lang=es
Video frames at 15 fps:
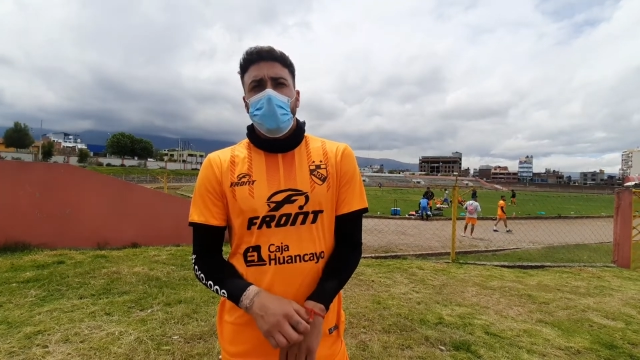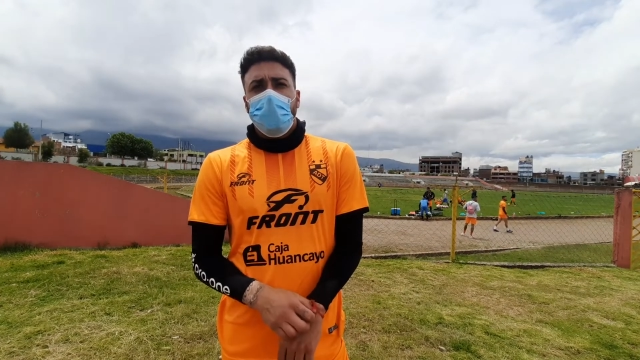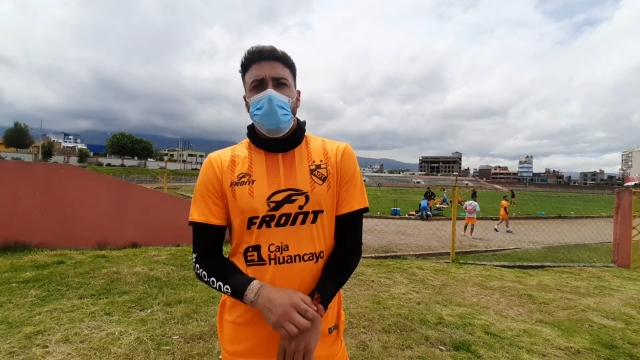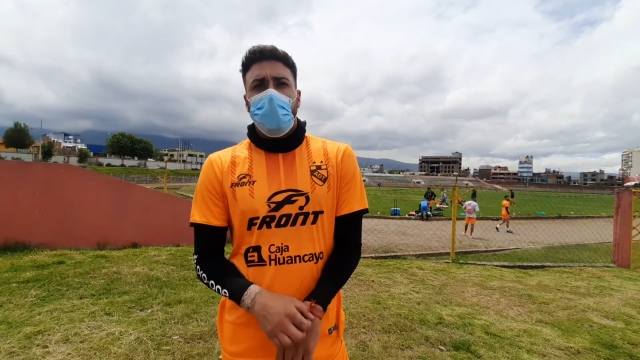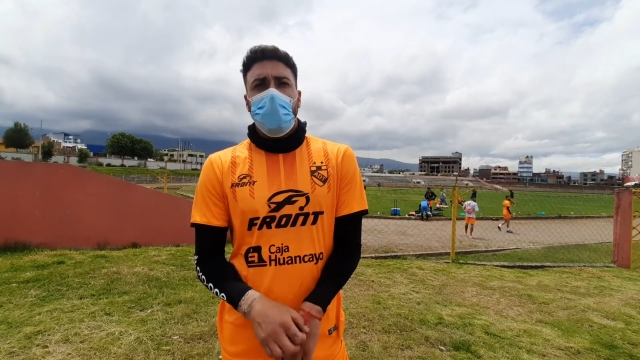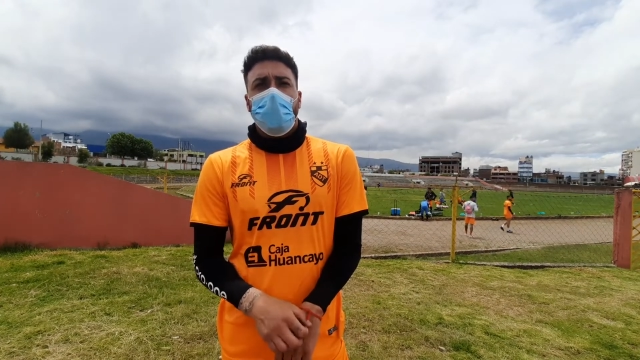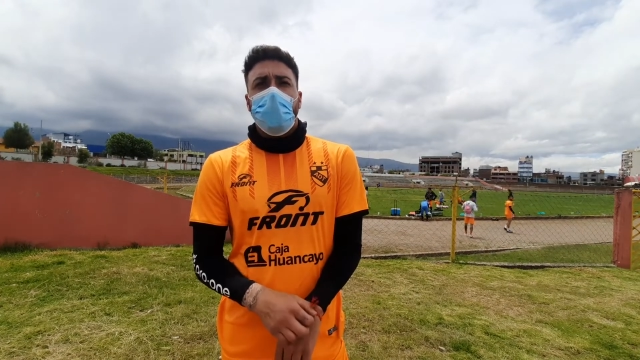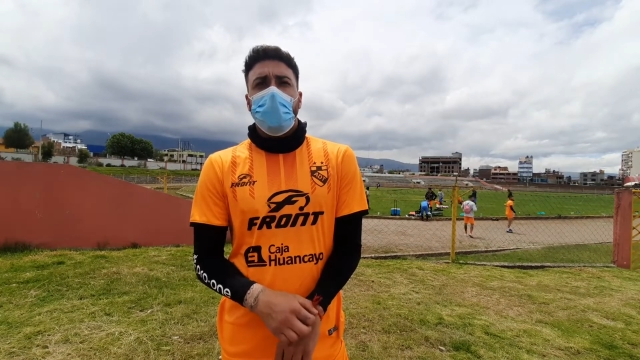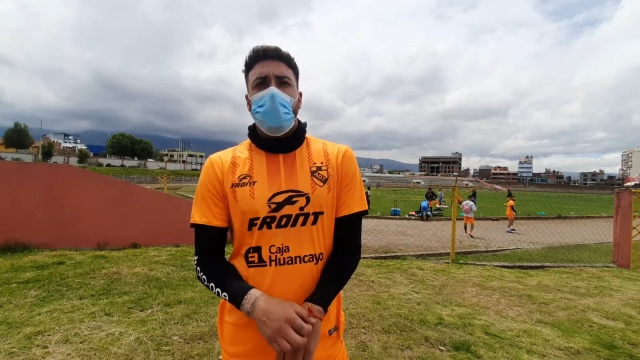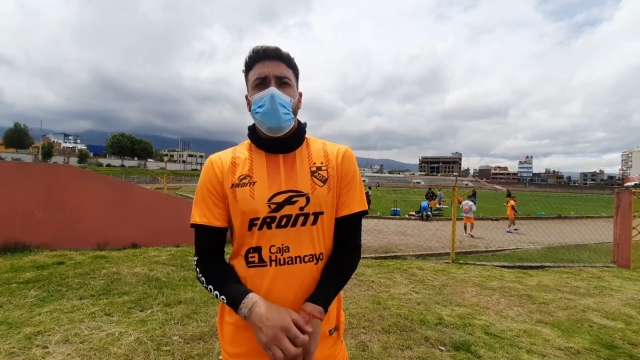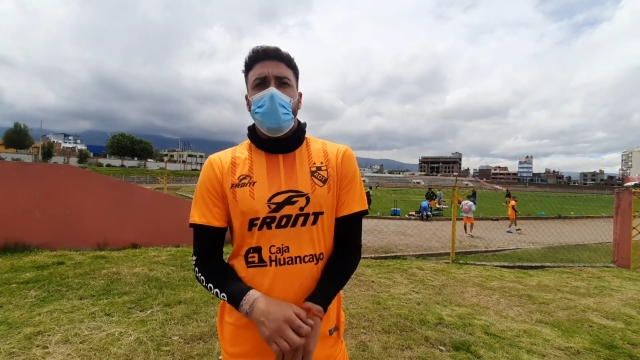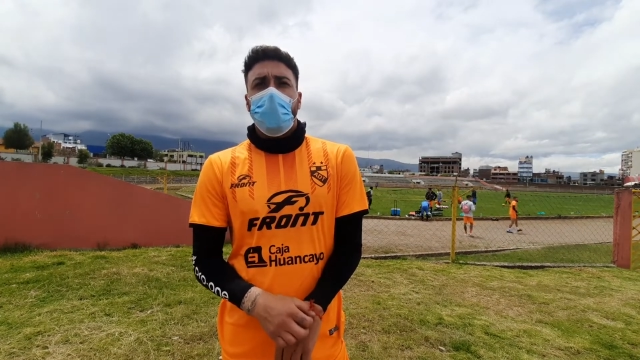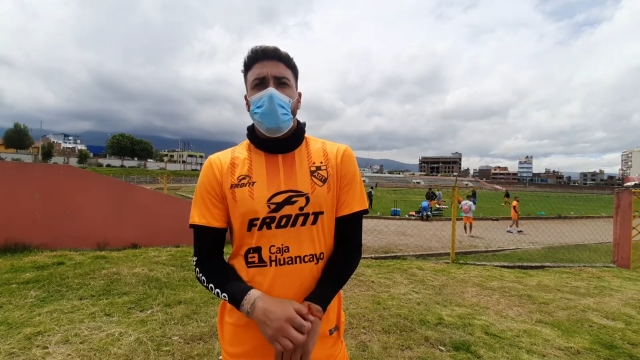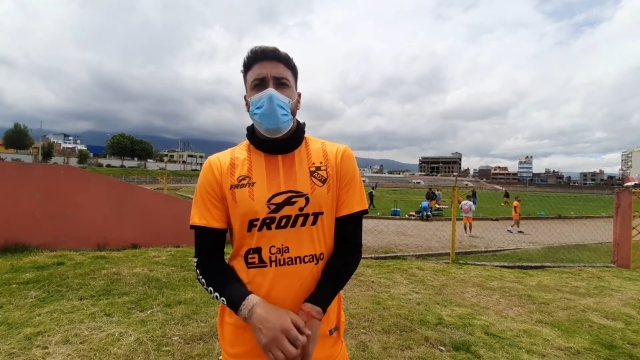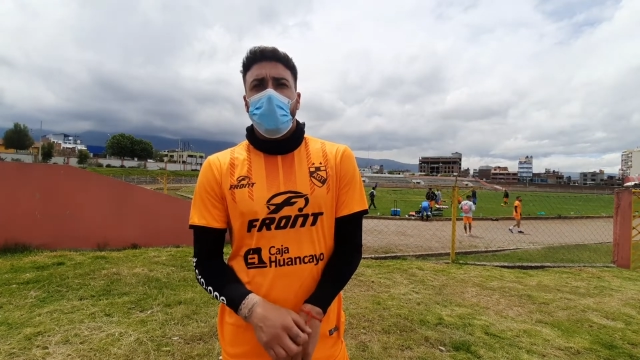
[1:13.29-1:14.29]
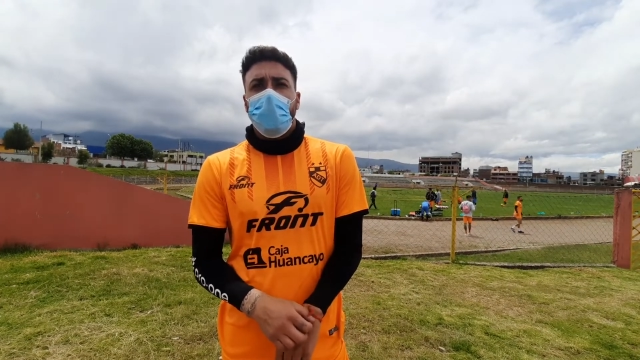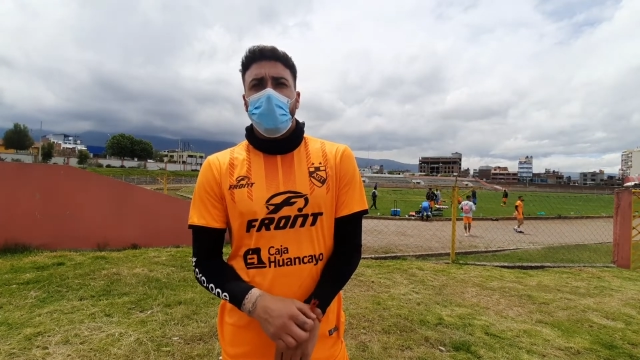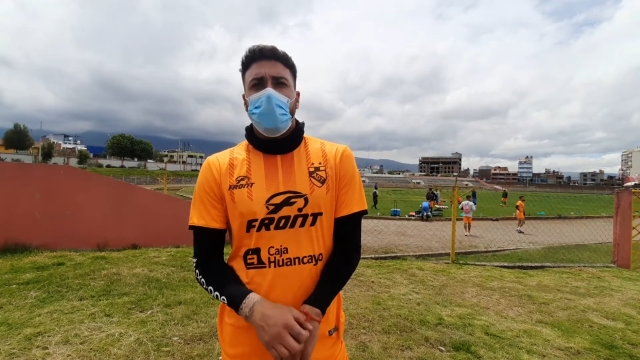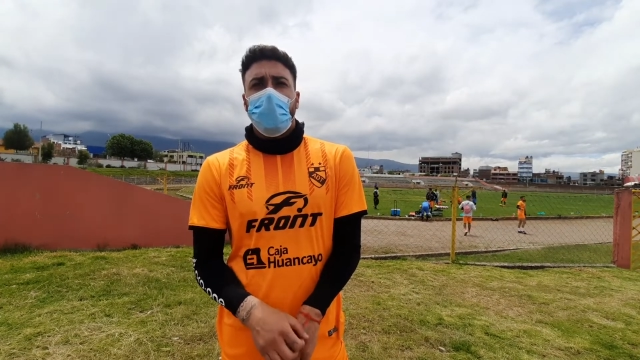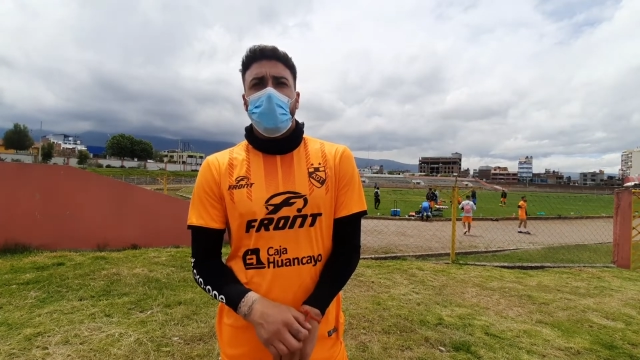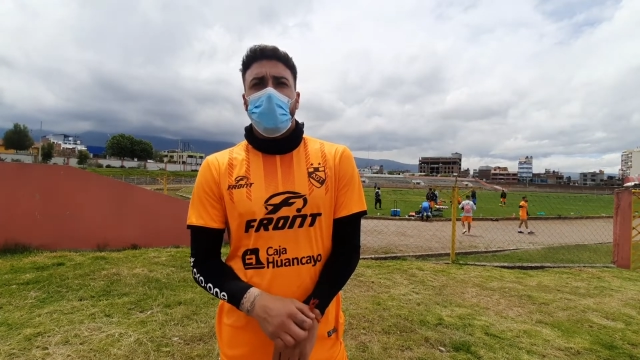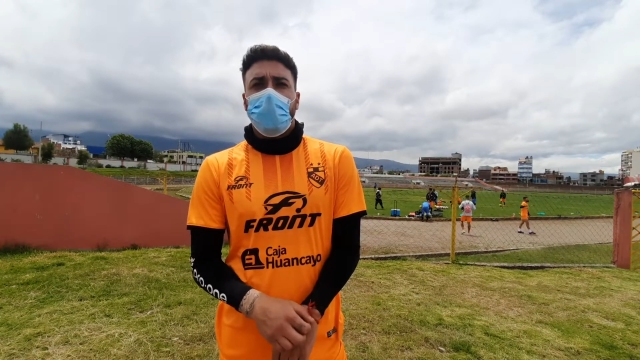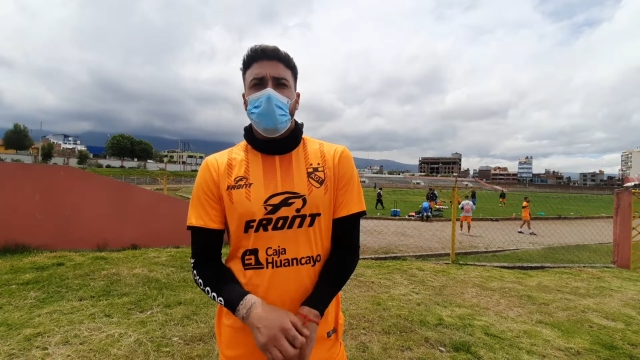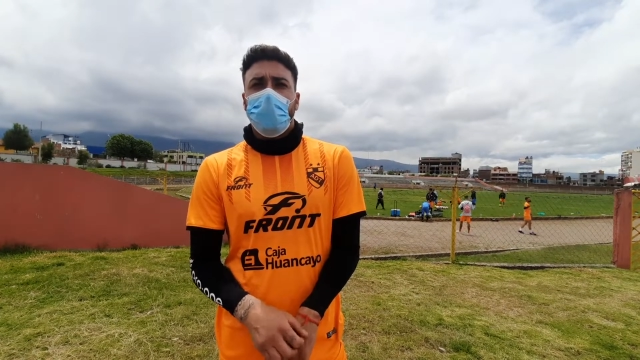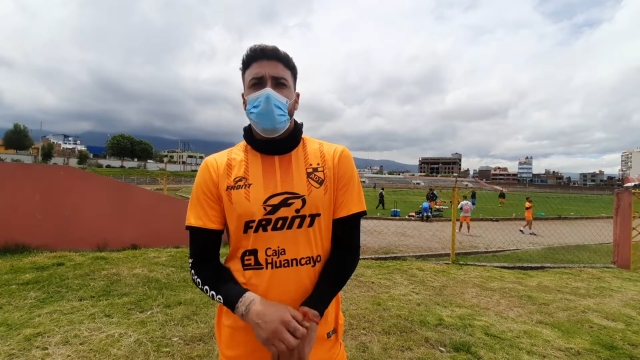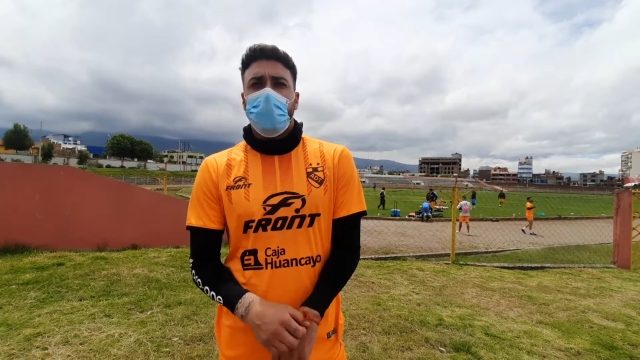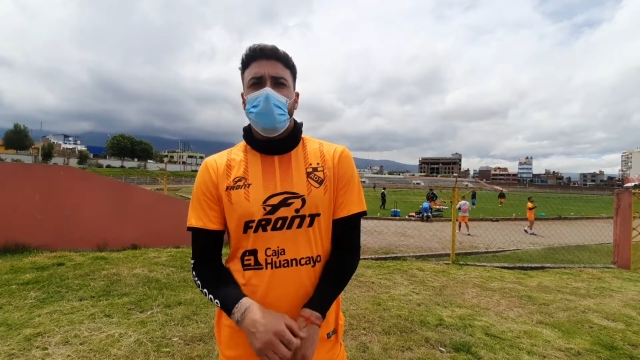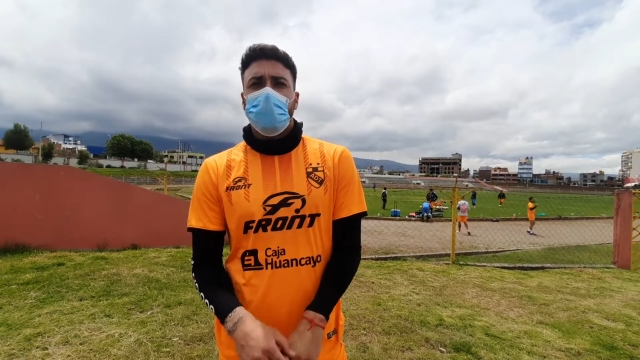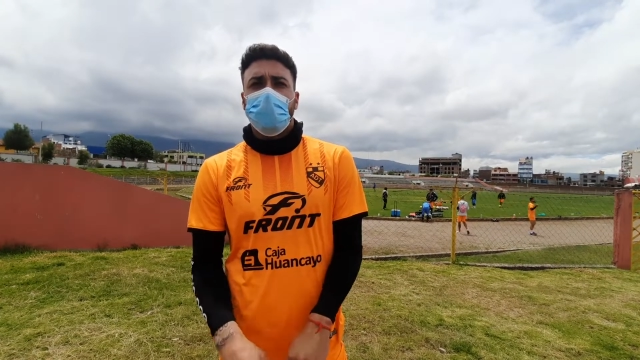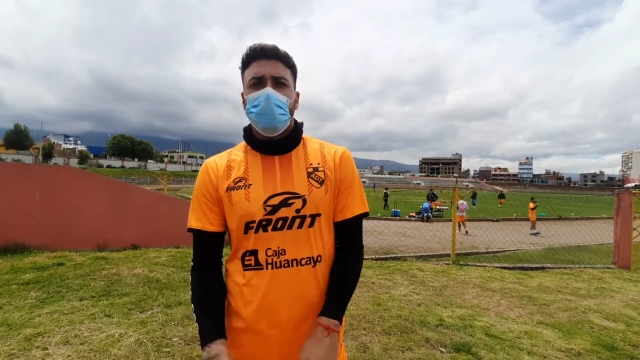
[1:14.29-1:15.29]
van a venir y en gran cantidad,
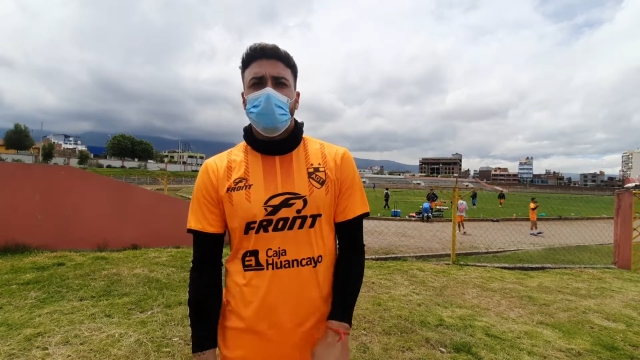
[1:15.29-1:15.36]
¿no?